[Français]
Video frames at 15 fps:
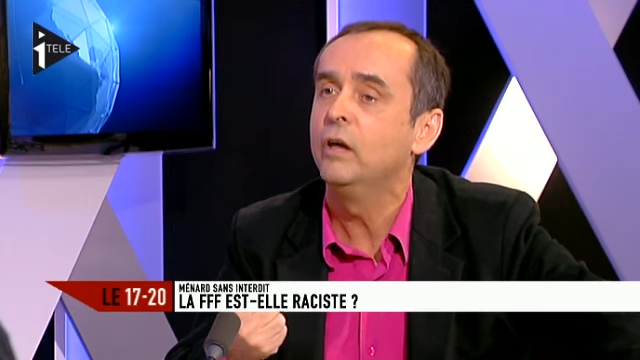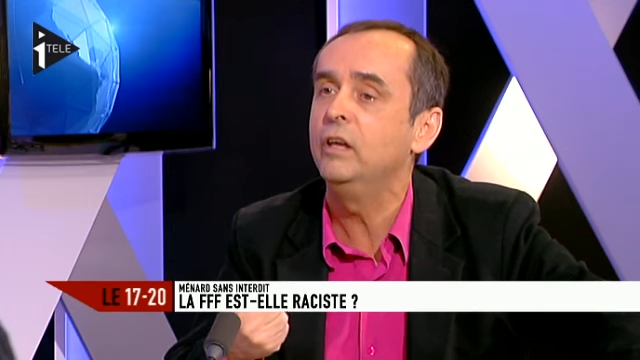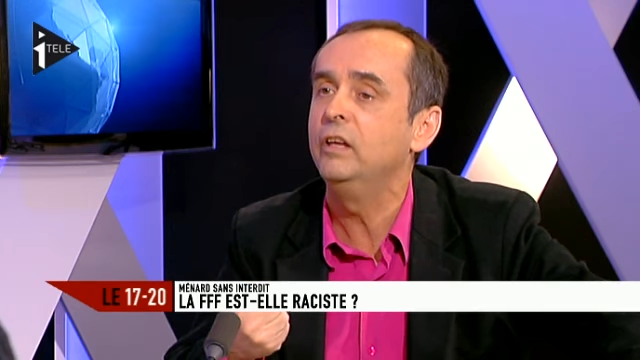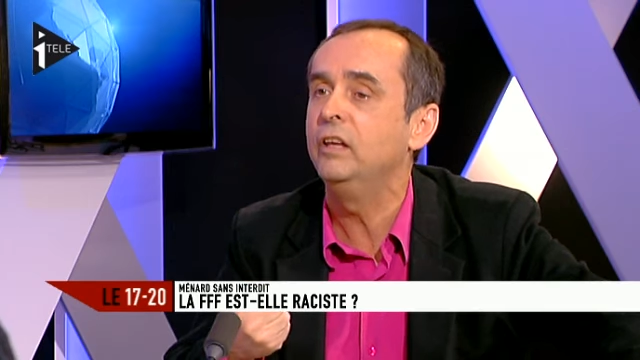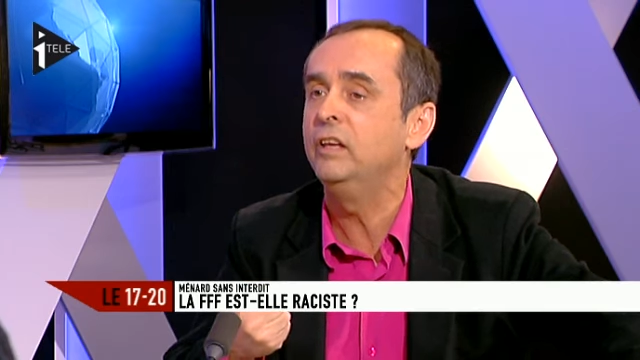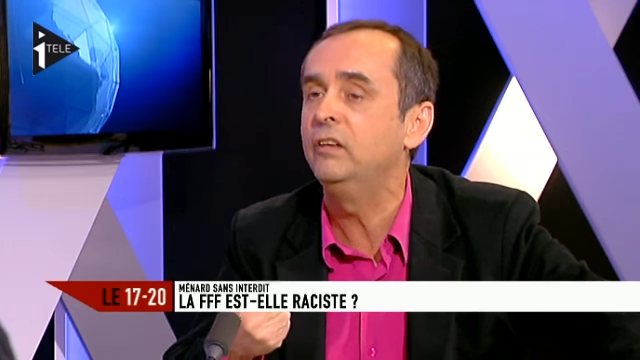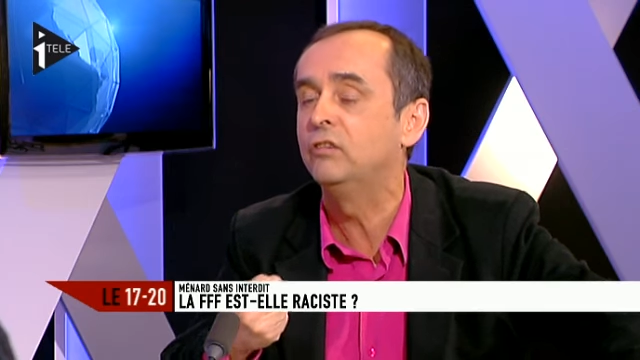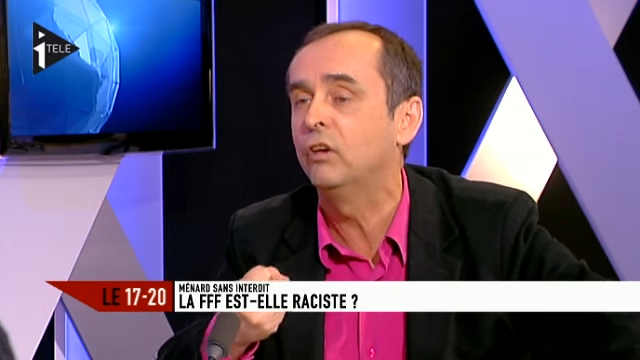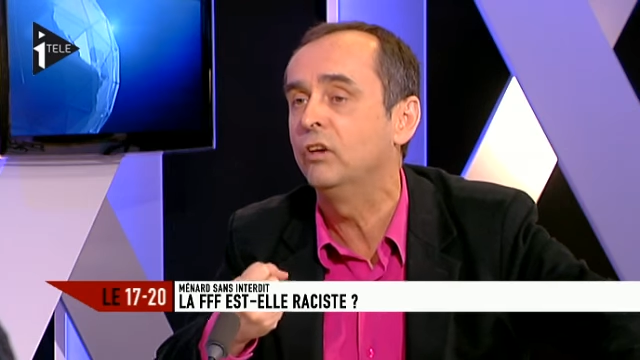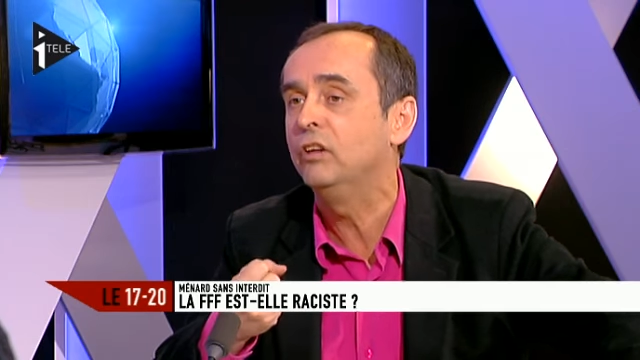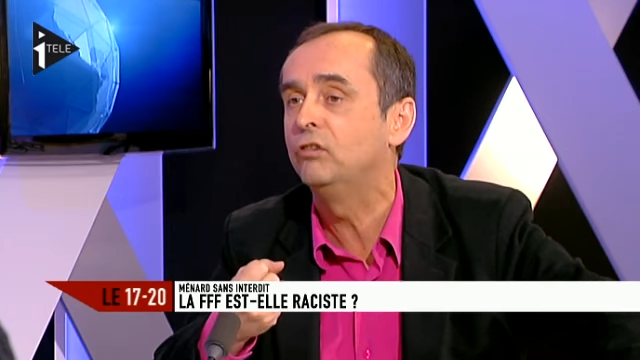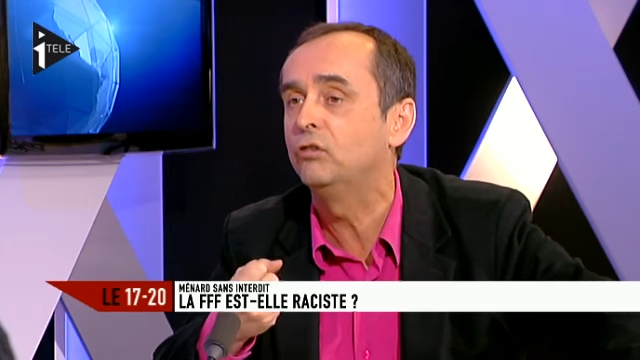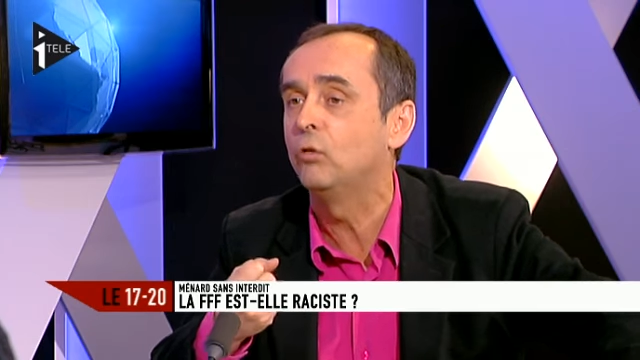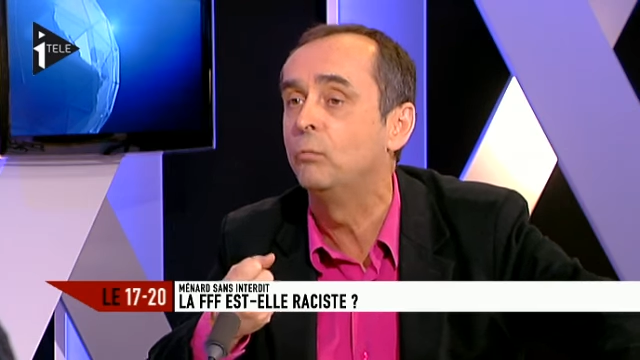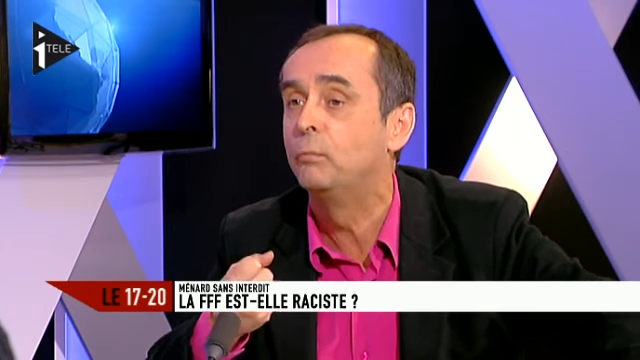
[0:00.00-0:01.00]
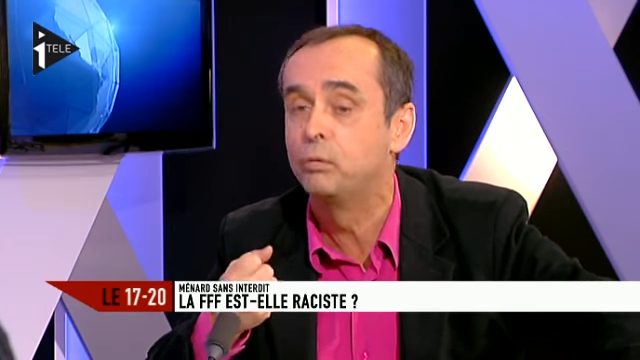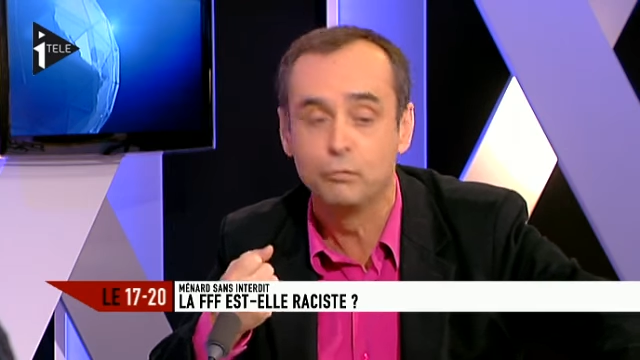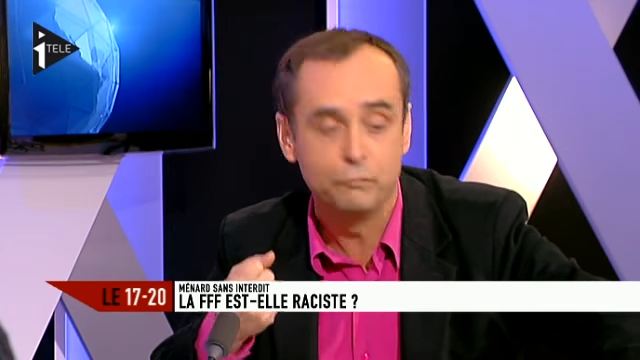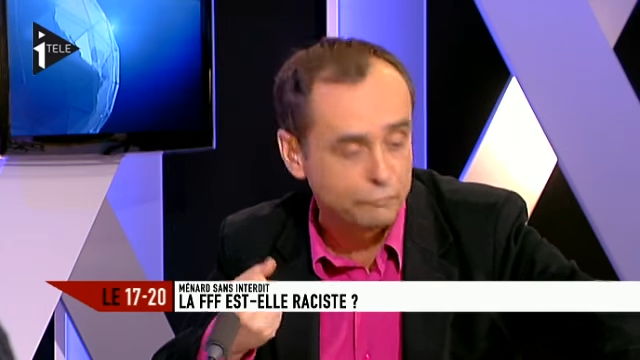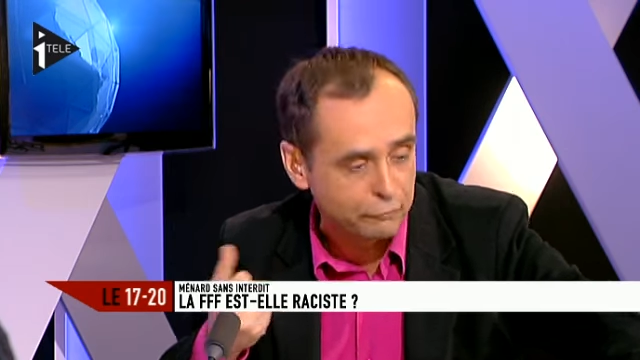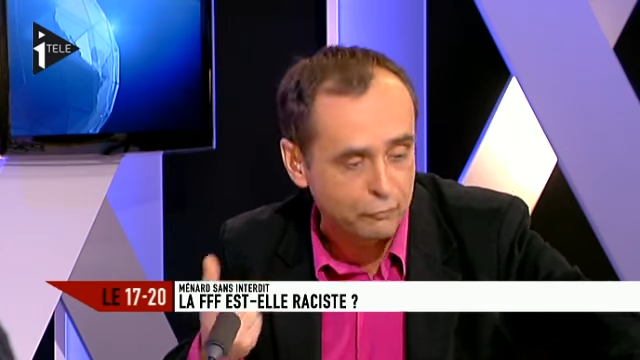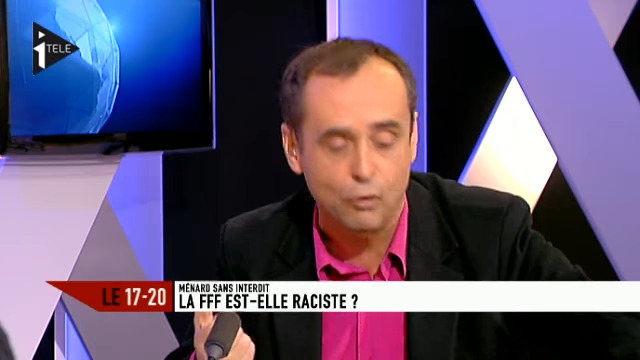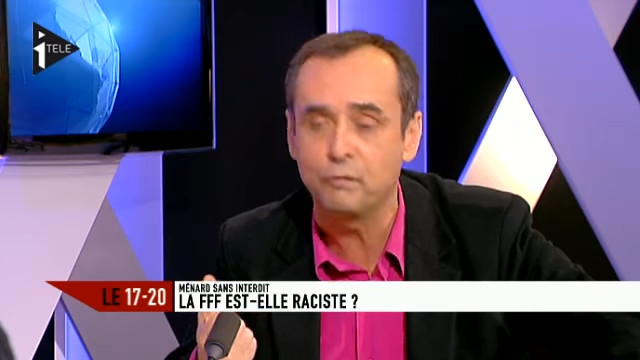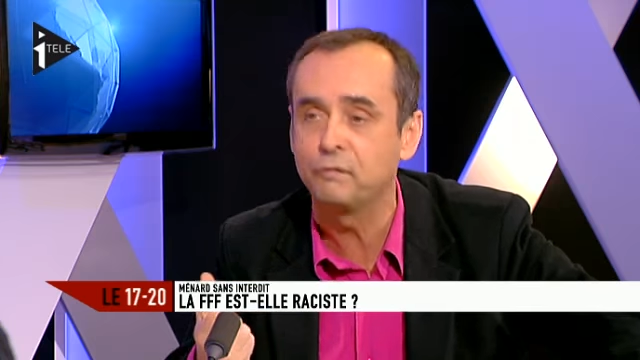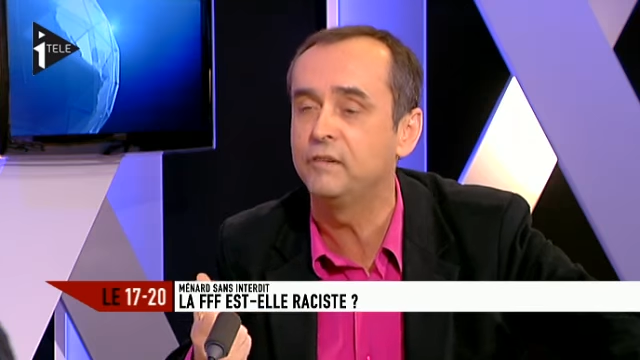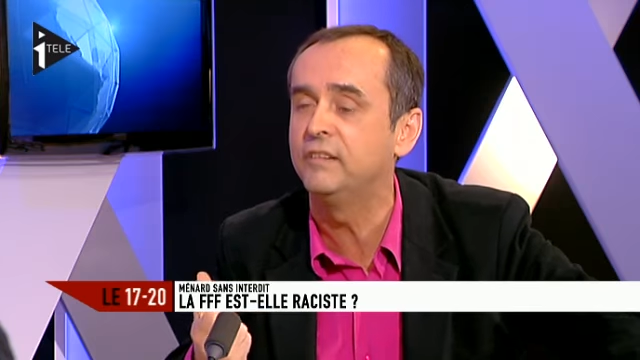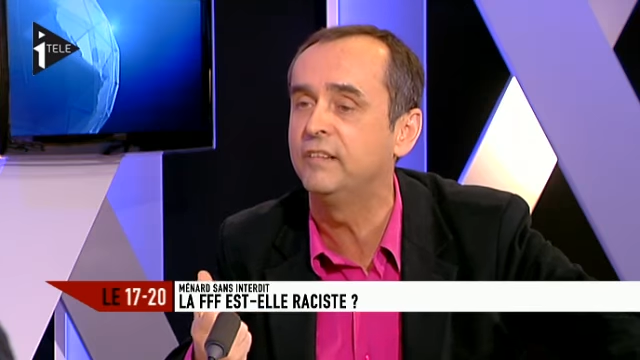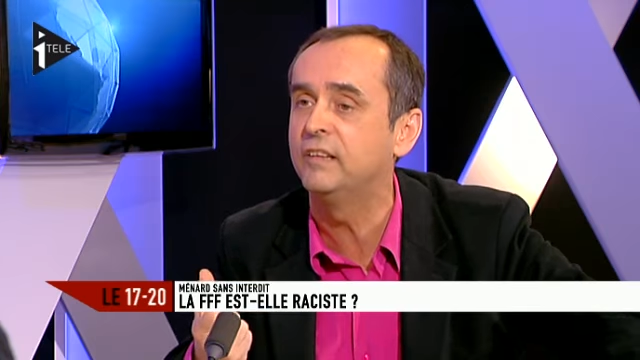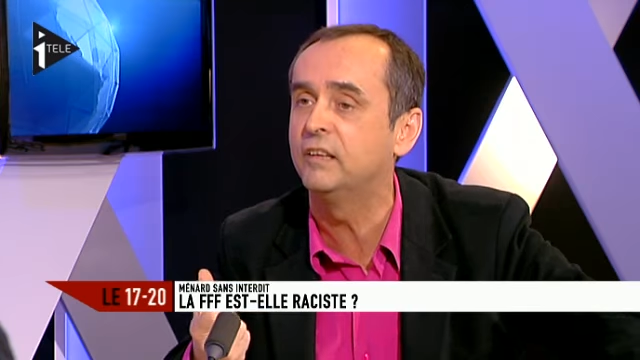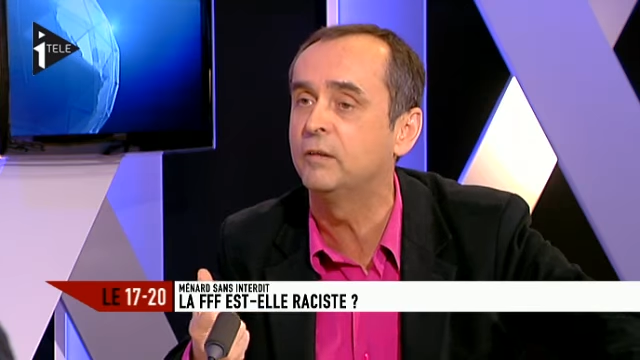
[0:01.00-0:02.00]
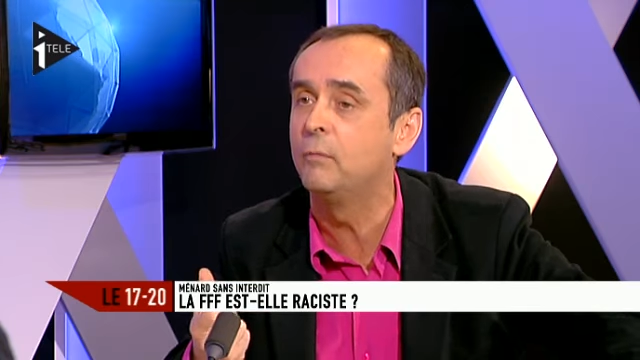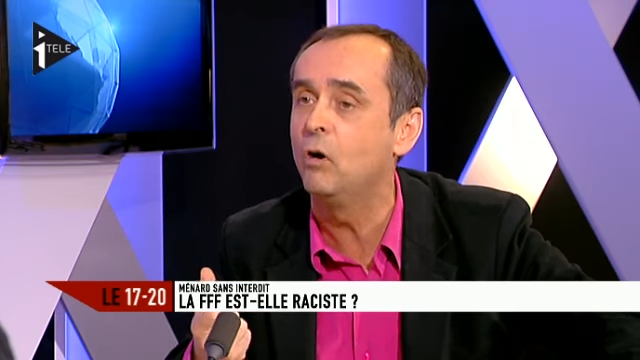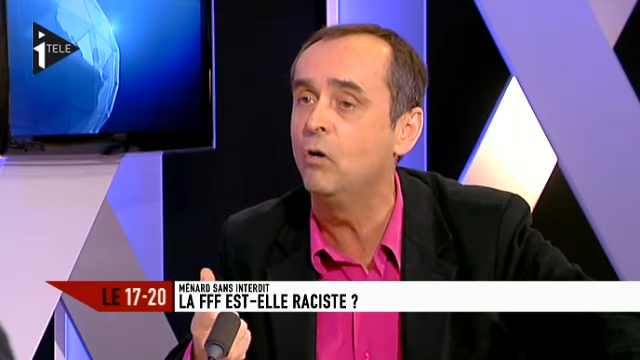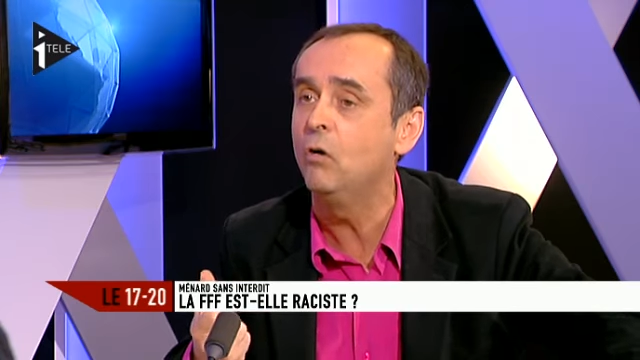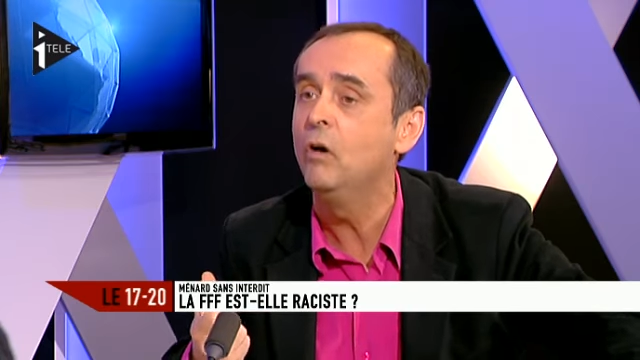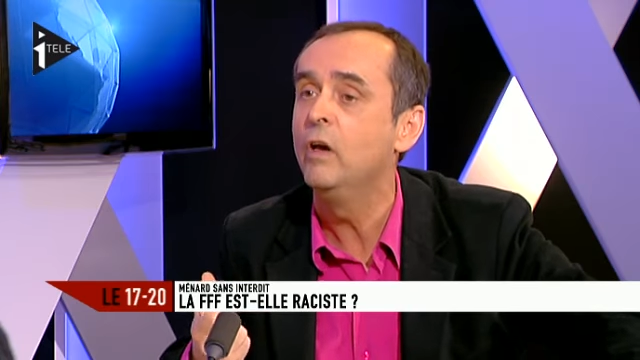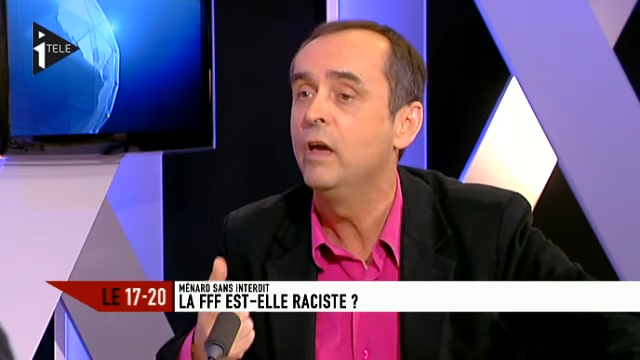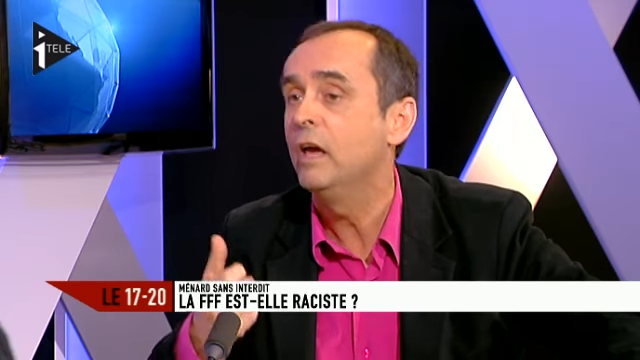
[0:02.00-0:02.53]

ils, sont plus forts physiquement,